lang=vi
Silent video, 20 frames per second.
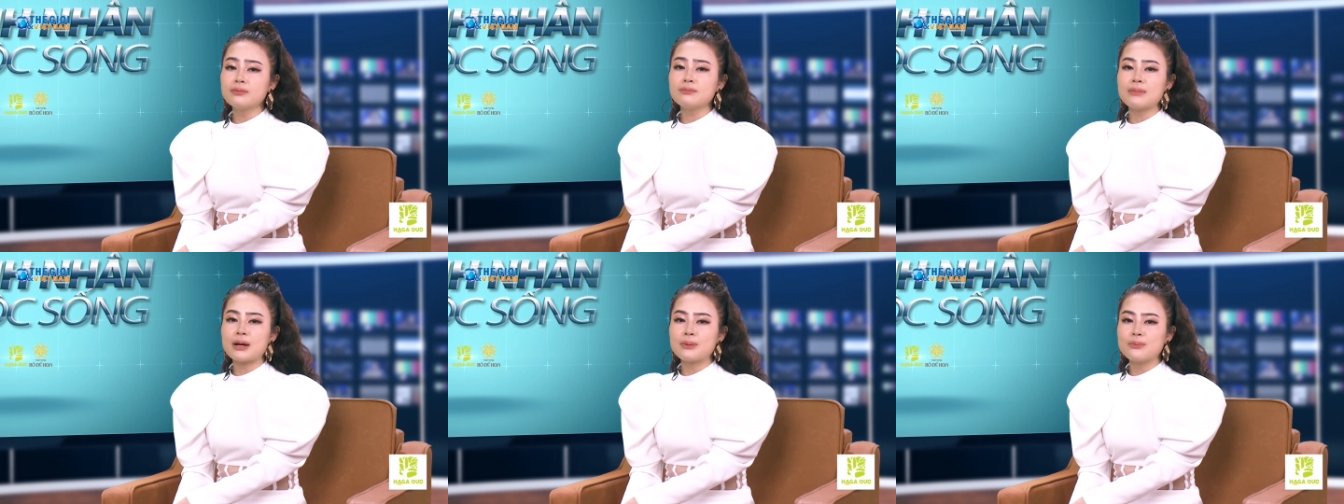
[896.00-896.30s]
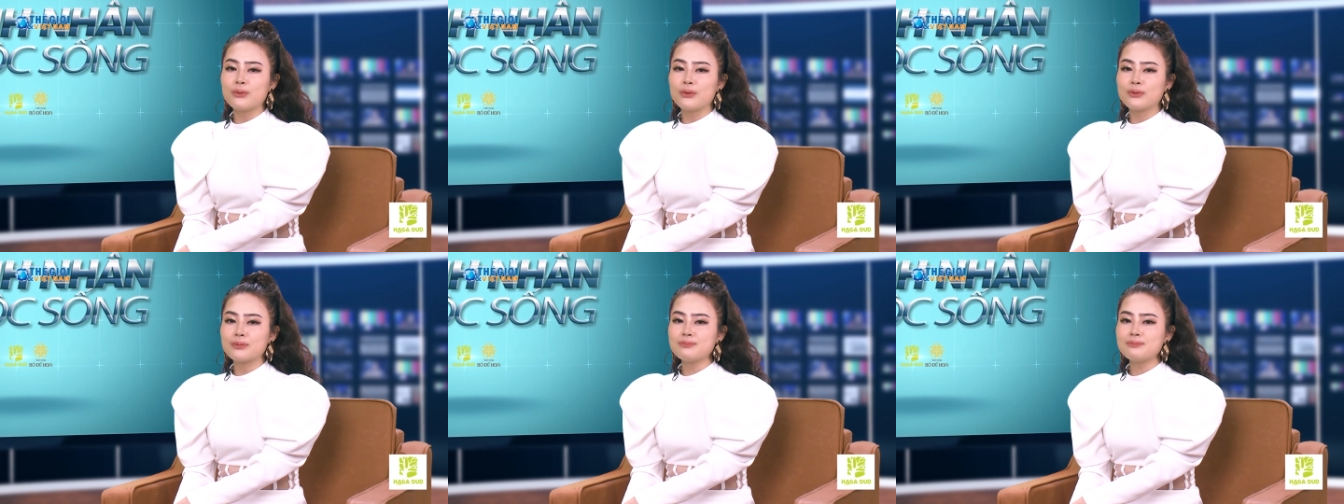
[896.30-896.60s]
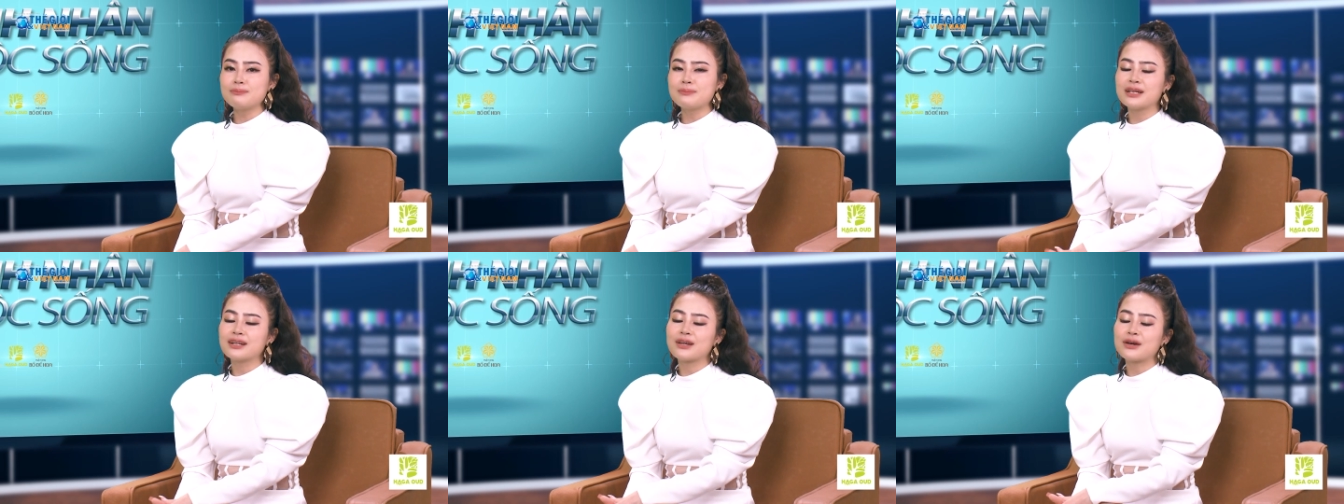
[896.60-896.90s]
mong
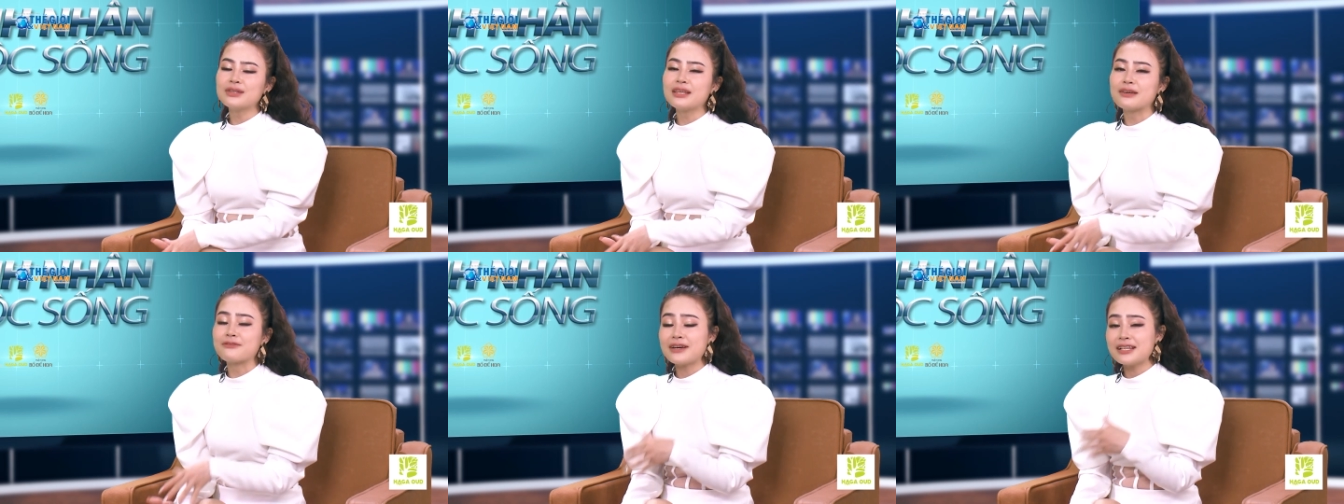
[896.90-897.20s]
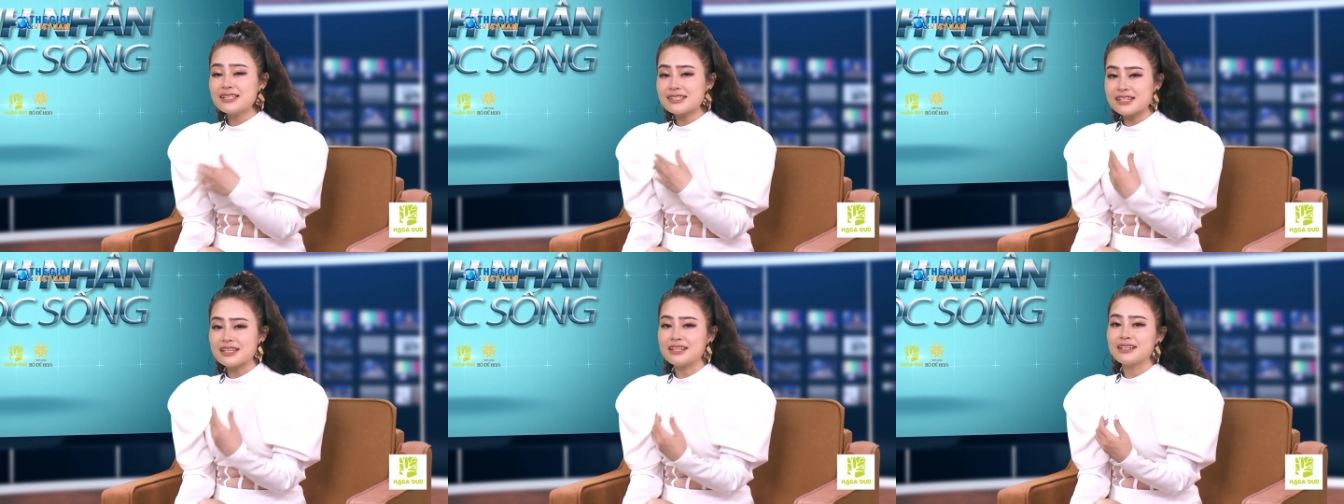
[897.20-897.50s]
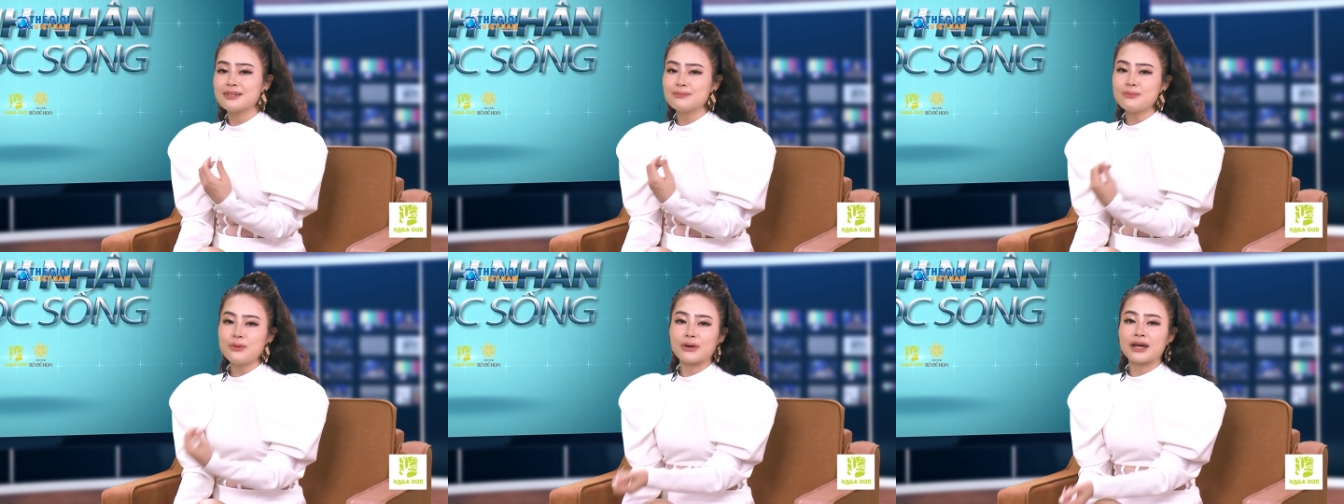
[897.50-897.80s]
muốn mình có thể phát
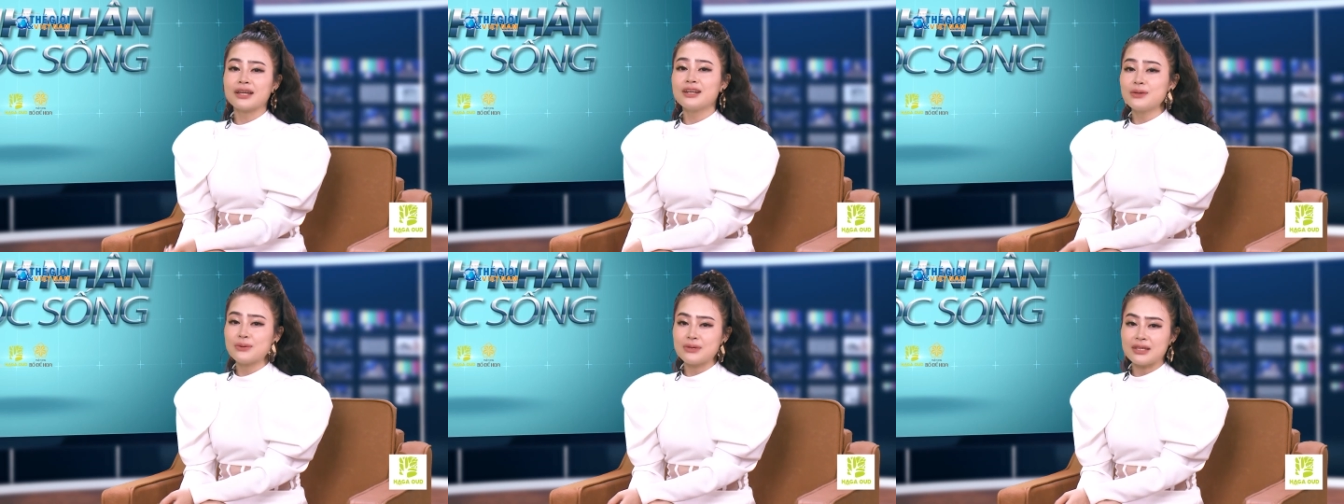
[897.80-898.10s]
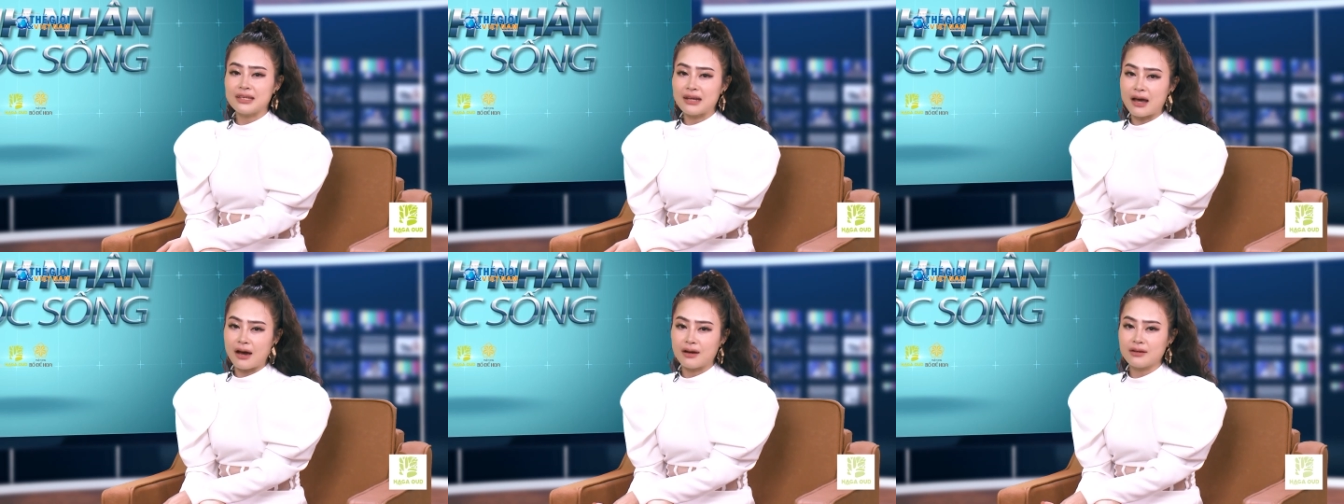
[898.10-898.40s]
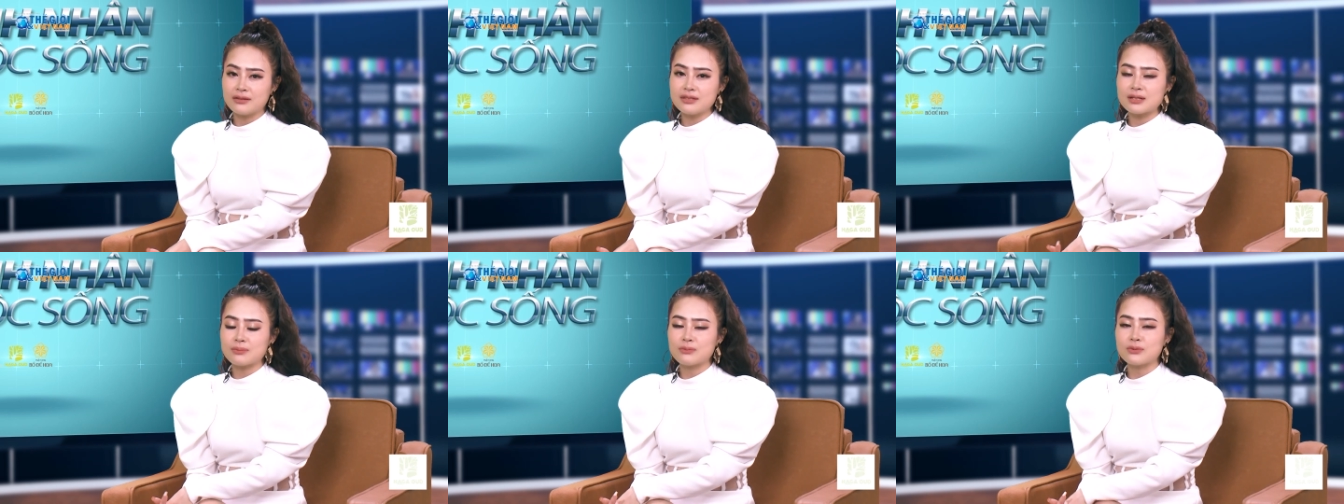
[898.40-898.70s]
triển một cái điều gì
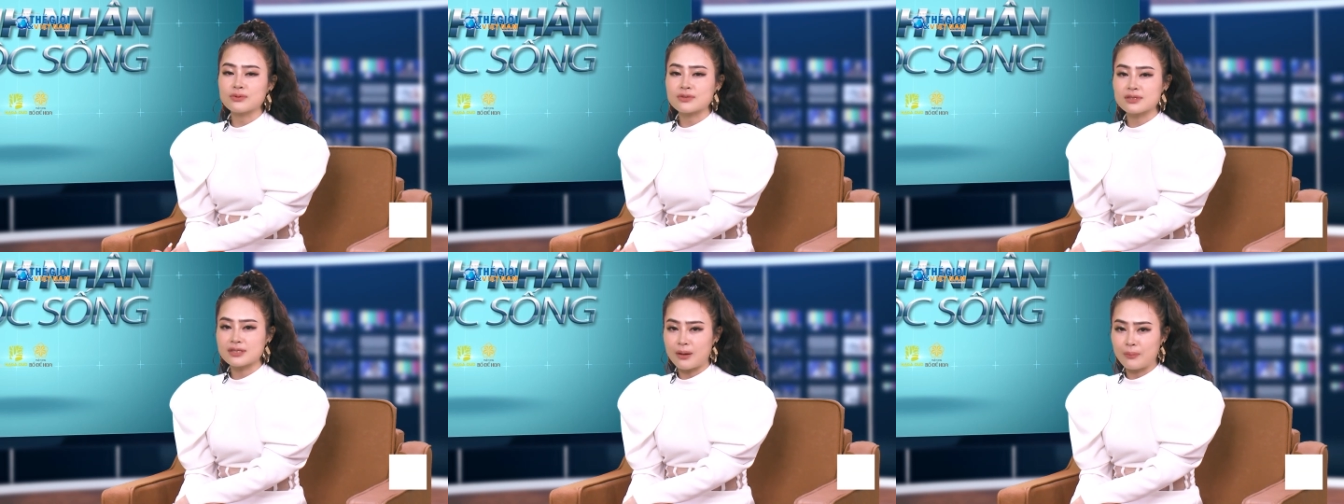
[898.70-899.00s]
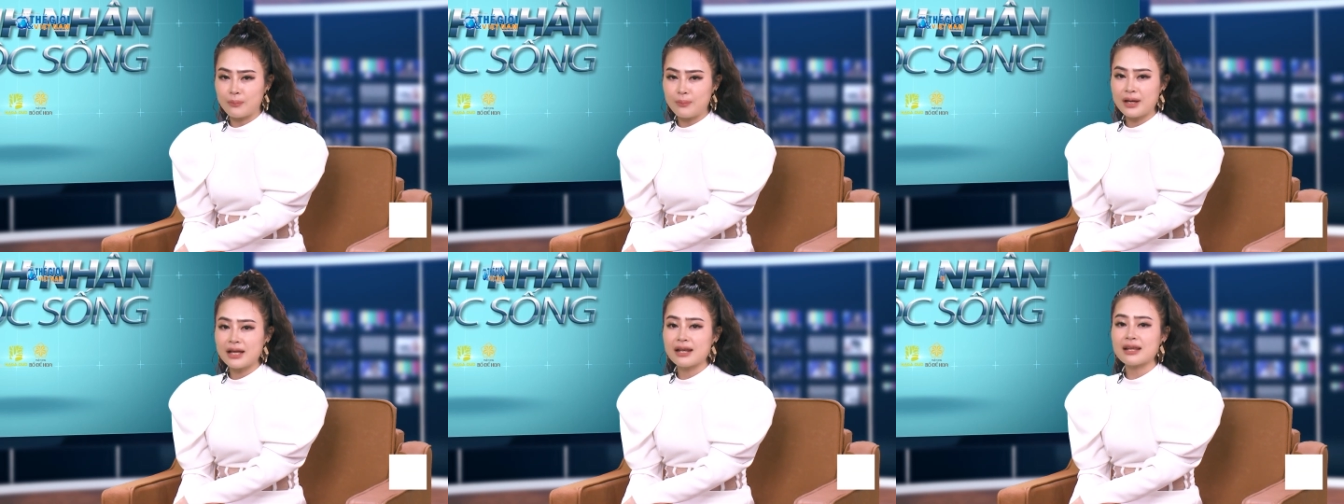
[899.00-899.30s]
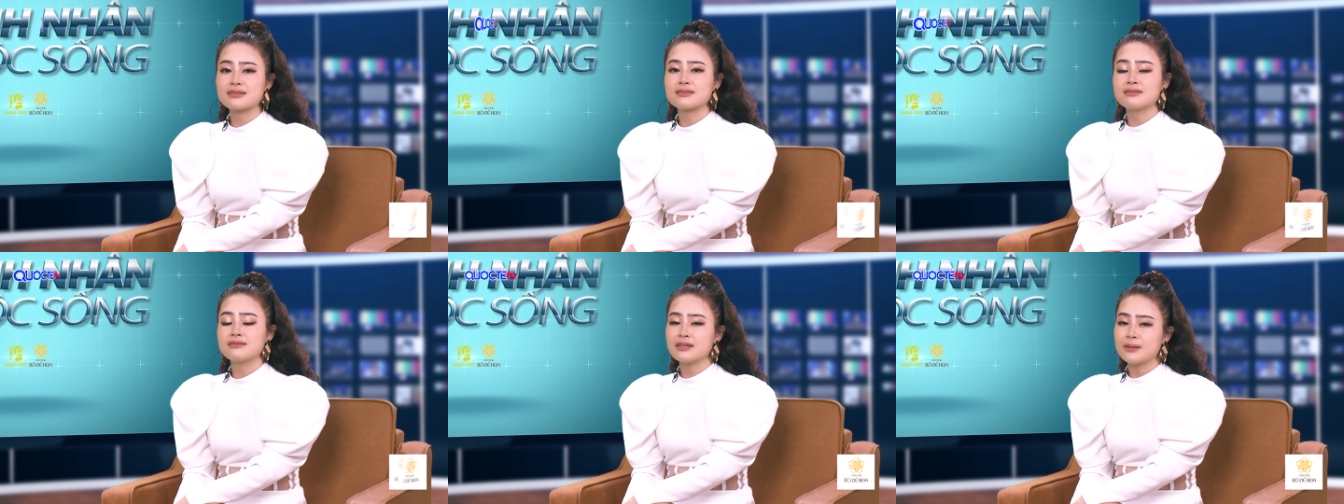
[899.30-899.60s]
đó trong cuộc sống hay
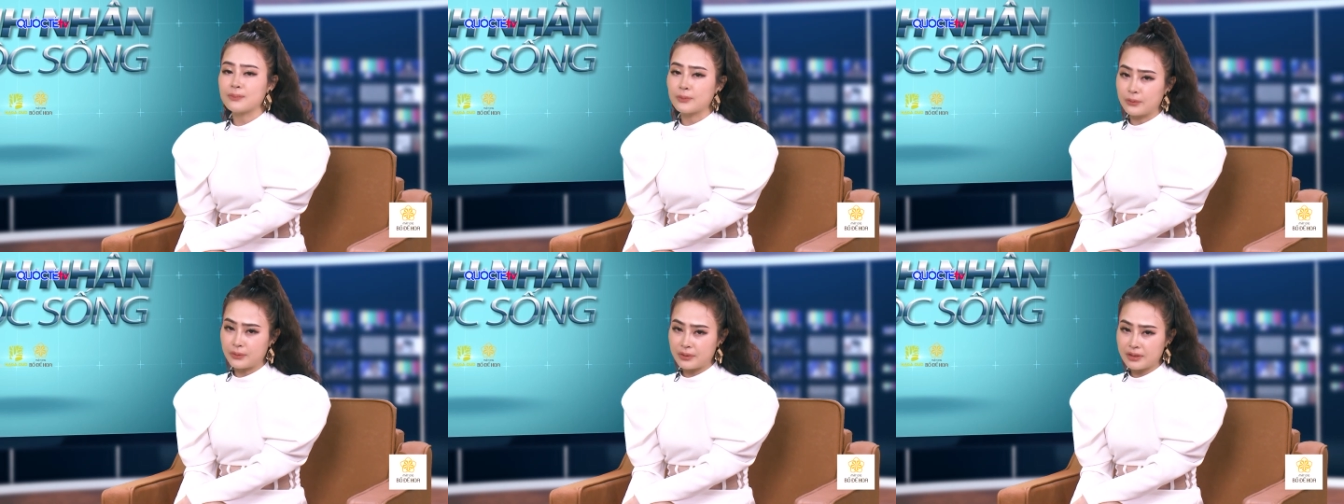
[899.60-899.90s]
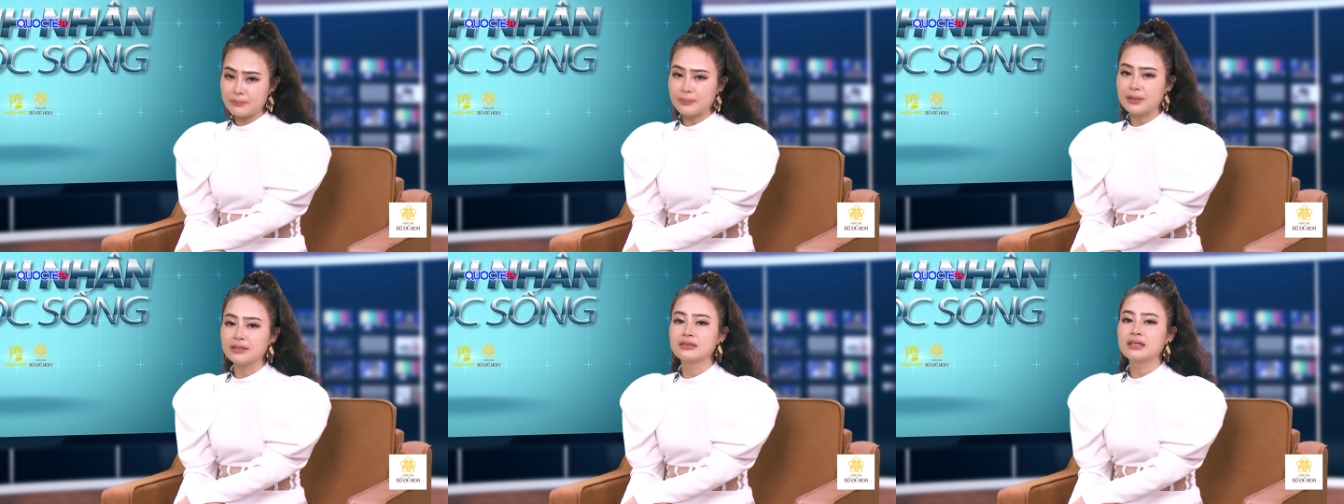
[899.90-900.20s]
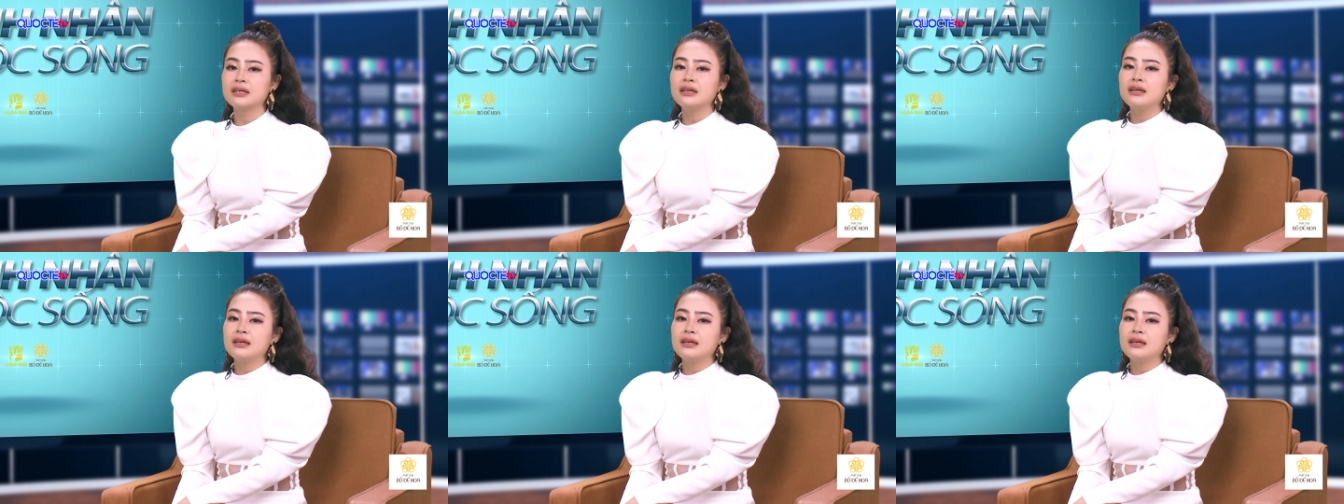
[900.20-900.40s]
là sự nghiệp của riêng mình